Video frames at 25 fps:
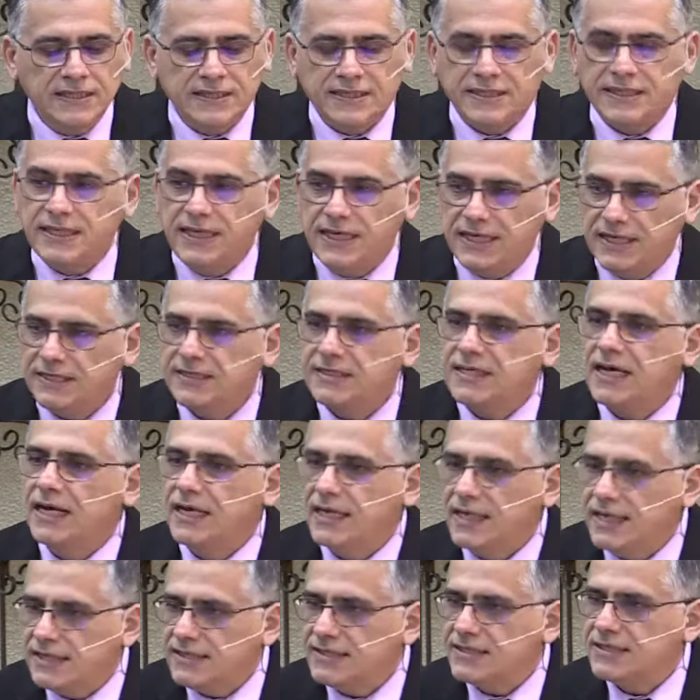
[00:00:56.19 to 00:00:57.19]
si
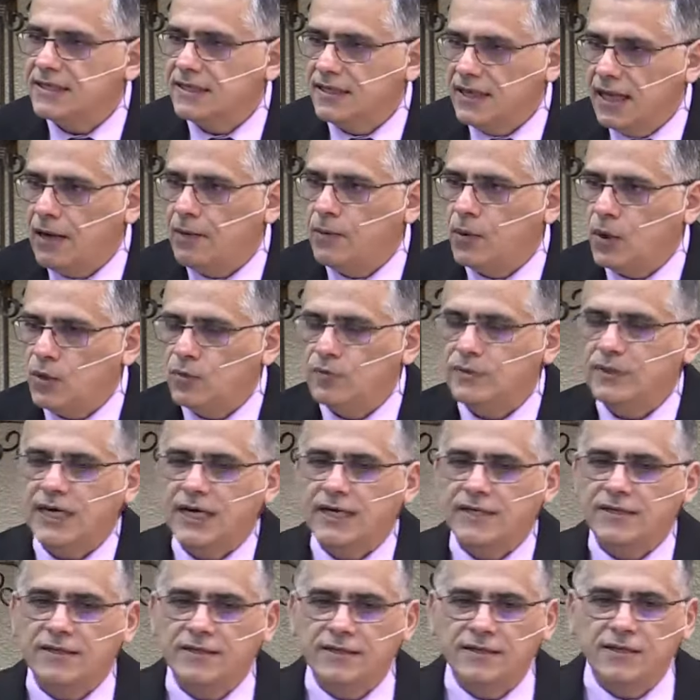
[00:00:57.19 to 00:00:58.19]
esa es la
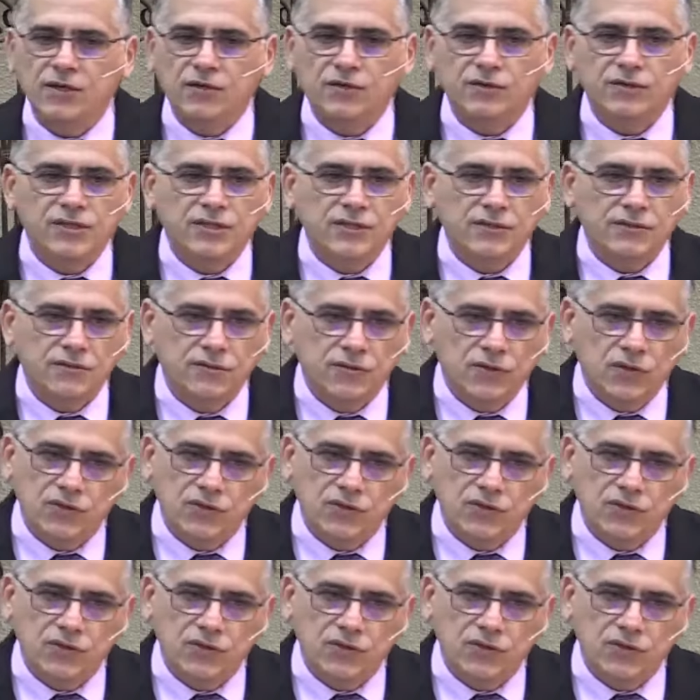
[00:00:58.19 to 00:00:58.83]
voluntad de Dios.